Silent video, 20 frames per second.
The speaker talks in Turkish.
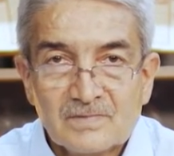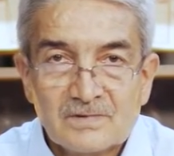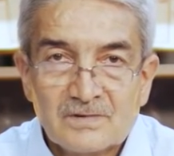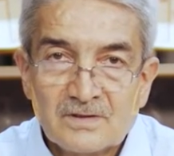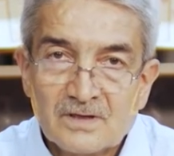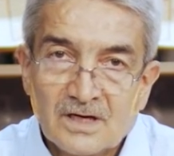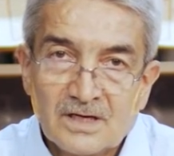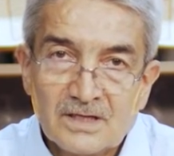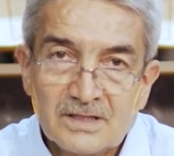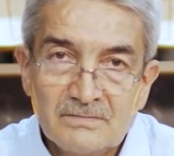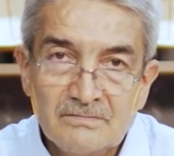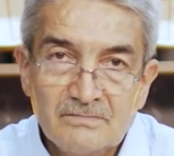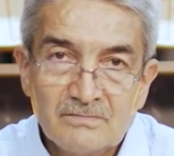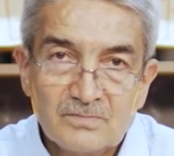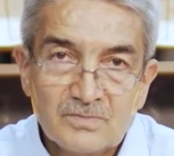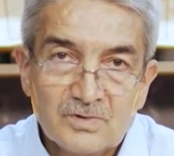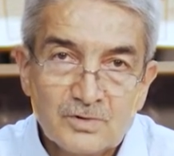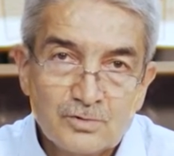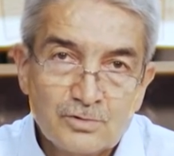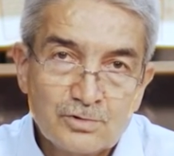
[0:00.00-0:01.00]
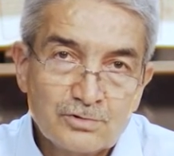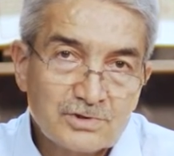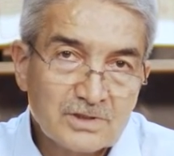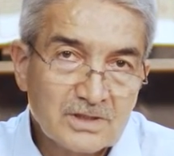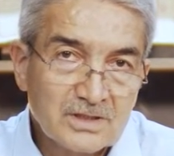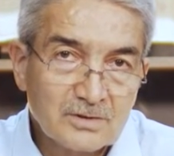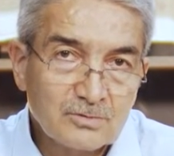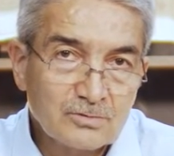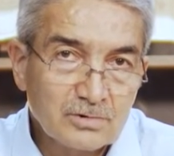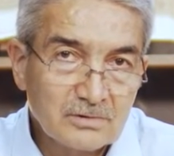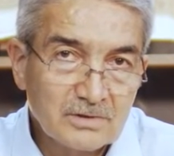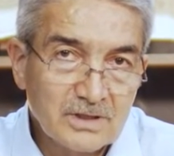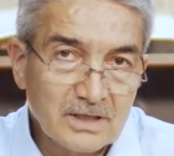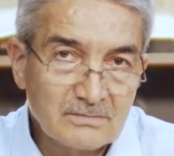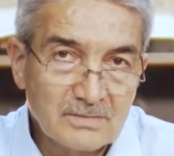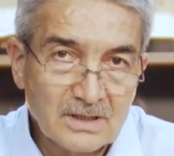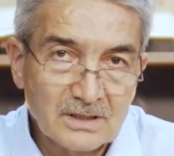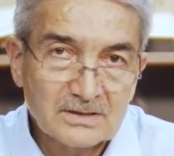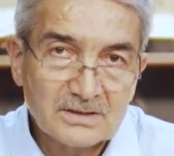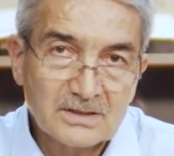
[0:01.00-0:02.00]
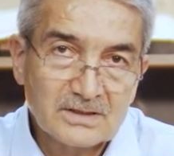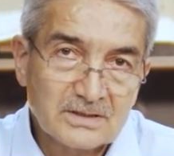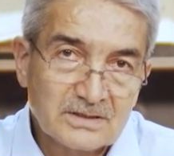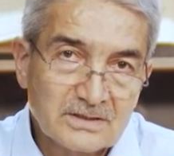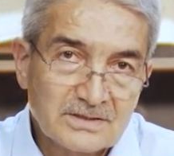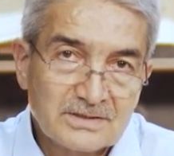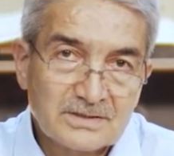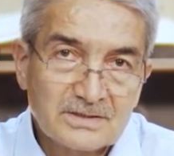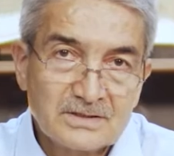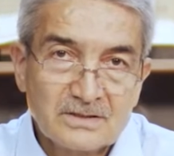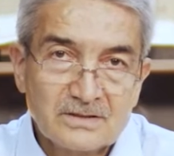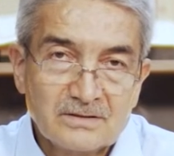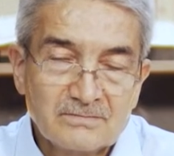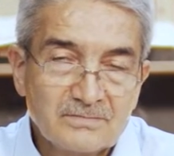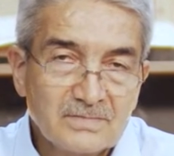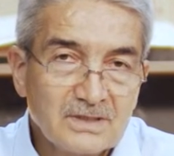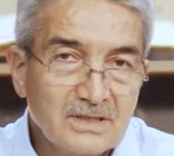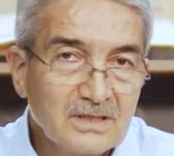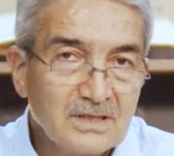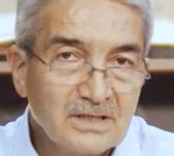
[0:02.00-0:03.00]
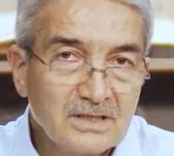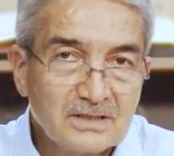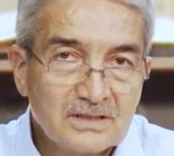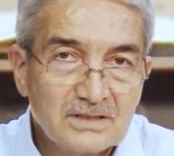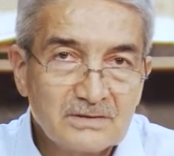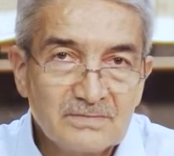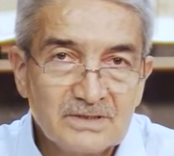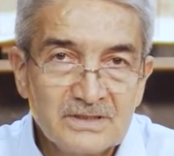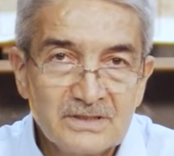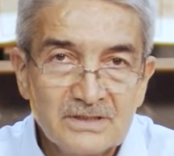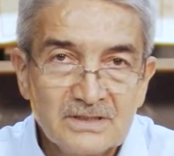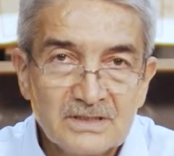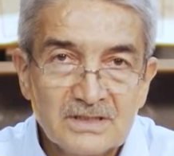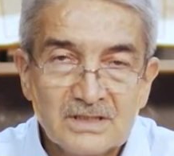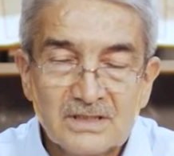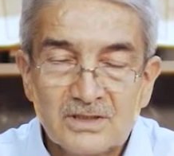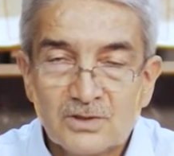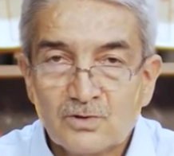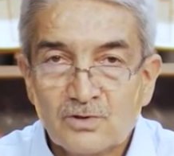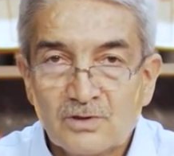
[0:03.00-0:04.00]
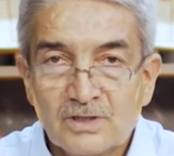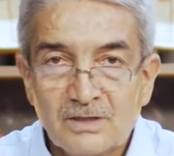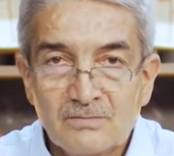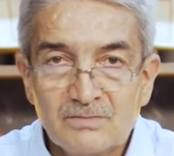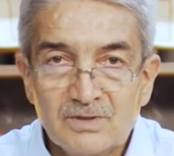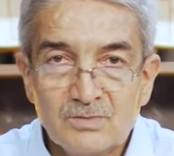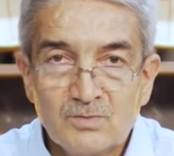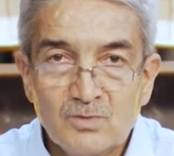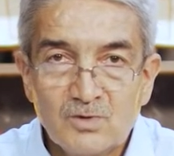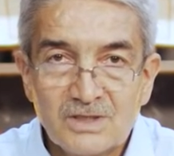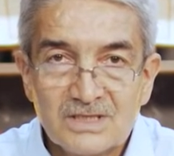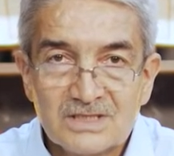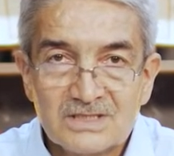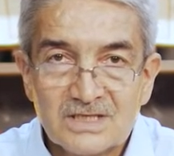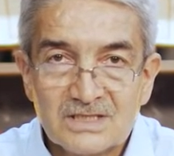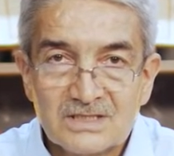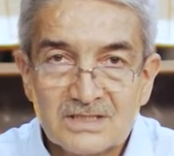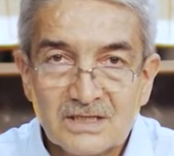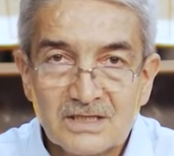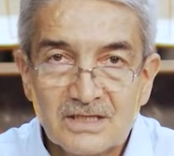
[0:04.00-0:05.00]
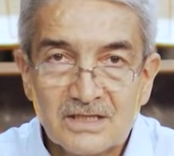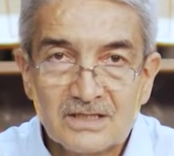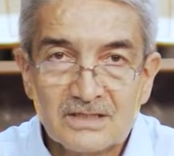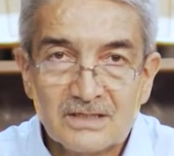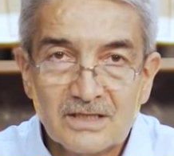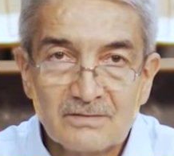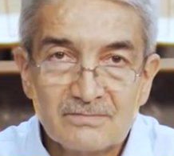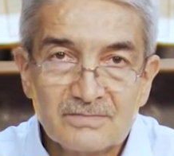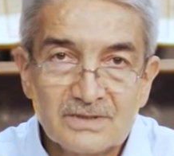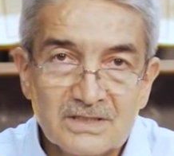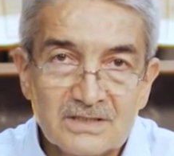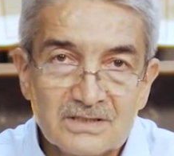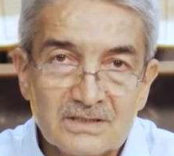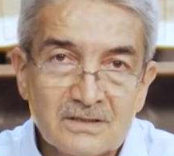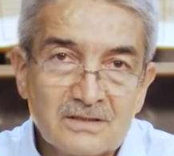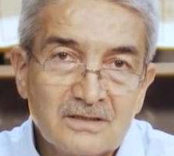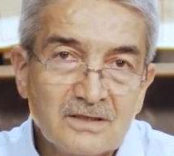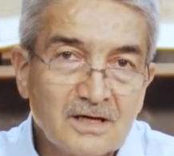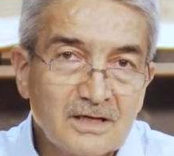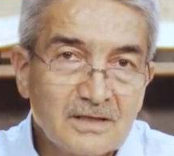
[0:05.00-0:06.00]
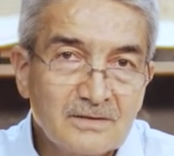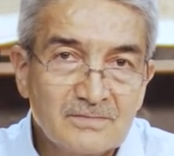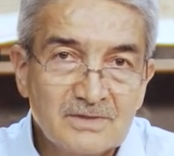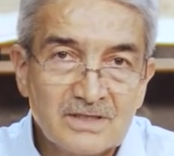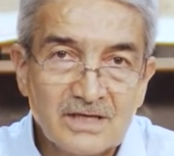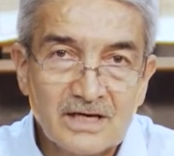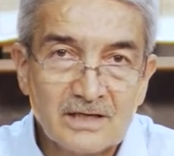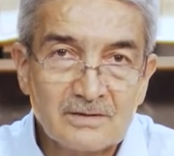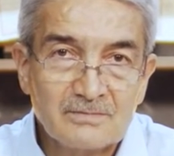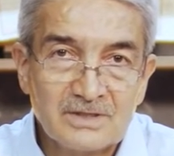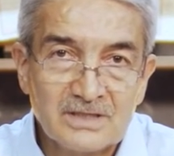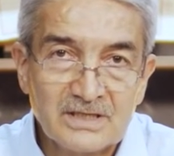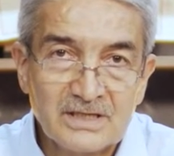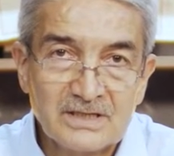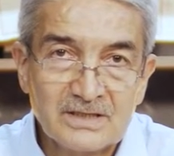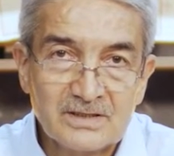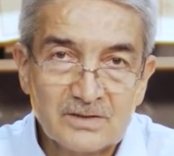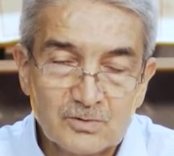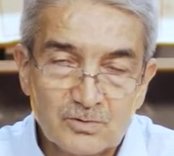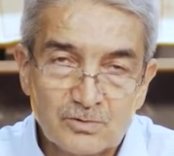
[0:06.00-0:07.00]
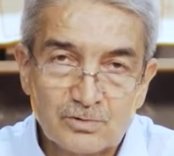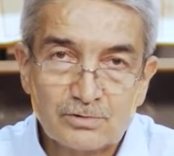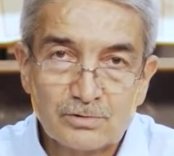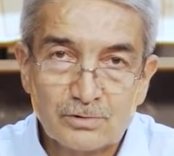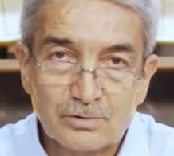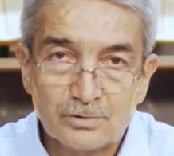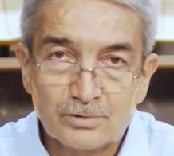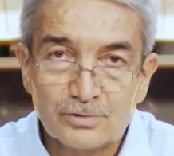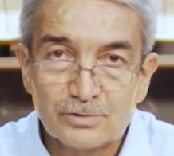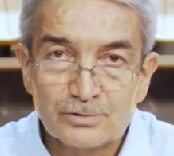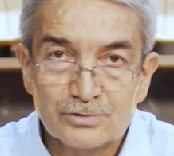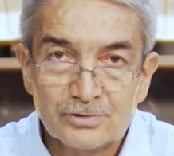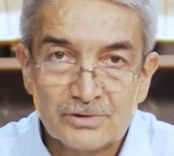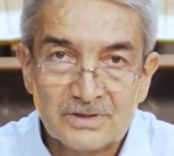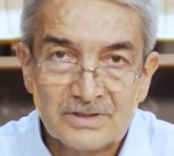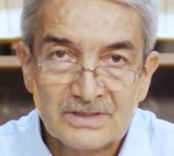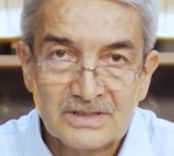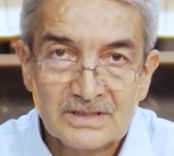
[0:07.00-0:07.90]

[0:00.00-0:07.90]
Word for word: Talim Türkçe'de kullanmaktayız. Milli eğitimin önemli müesseselerinden birisi Talim Terbiye Kurulu'dur.